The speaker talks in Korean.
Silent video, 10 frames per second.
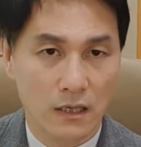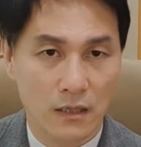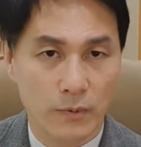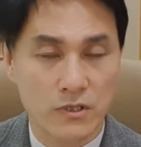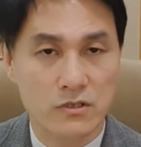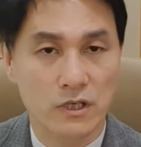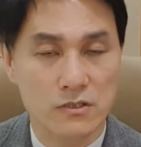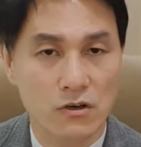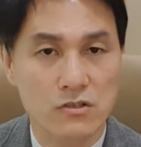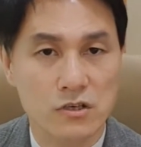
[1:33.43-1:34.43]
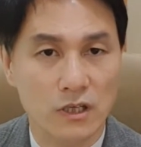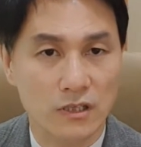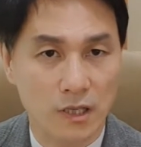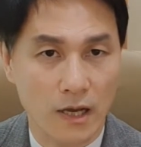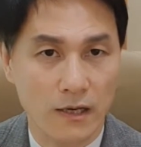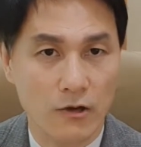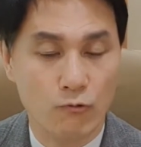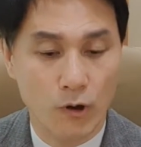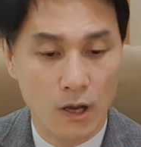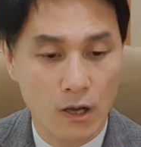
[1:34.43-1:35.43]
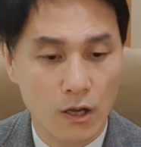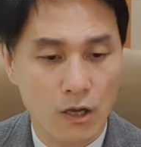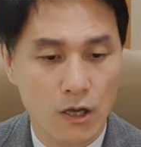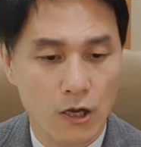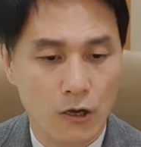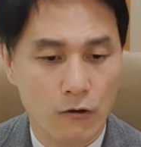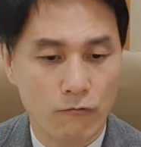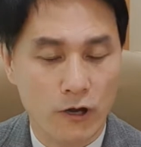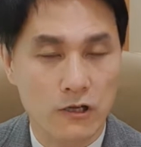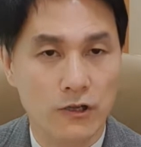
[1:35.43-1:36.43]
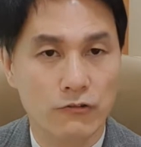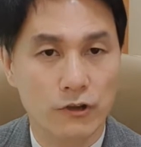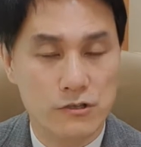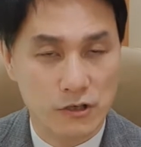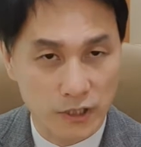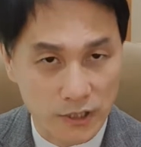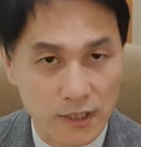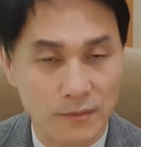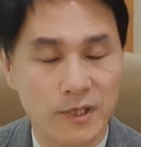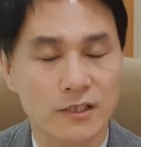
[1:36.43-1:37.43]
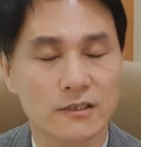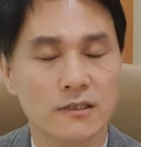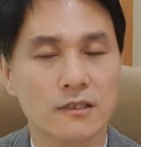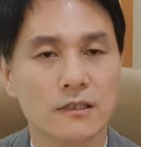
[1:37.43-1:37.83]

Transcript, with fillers: 어, 벌써 이 성적인 타락과 관련되어져 있다면